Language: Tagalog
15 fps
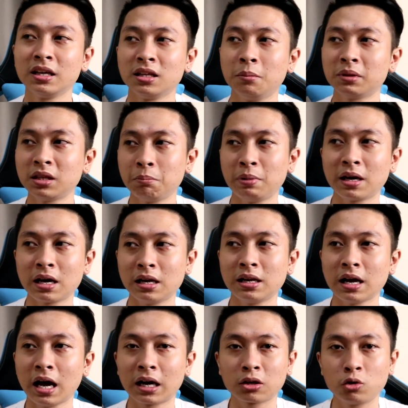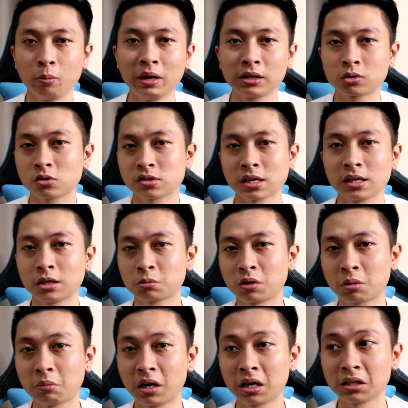di ba typical na argumento sa
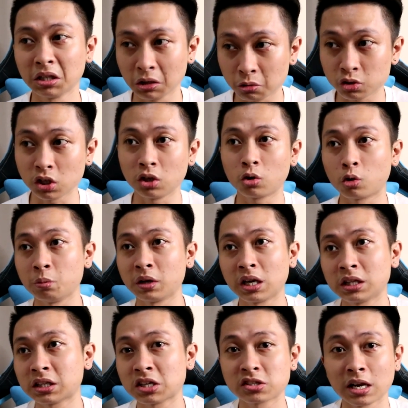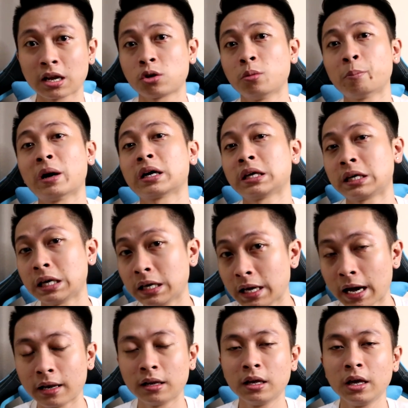network marketing, kung sino kumikita siya lang yung
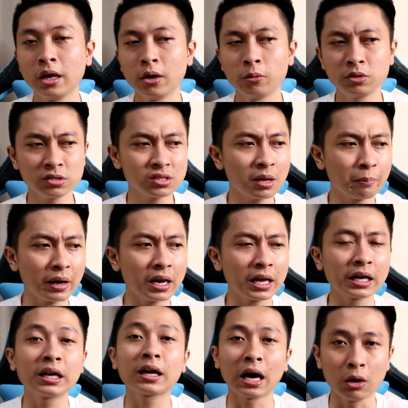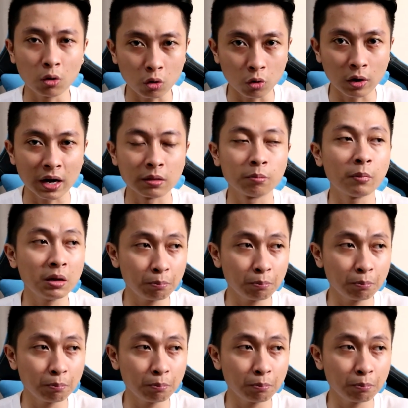pakikinggan, which is napakalaking kalokohan.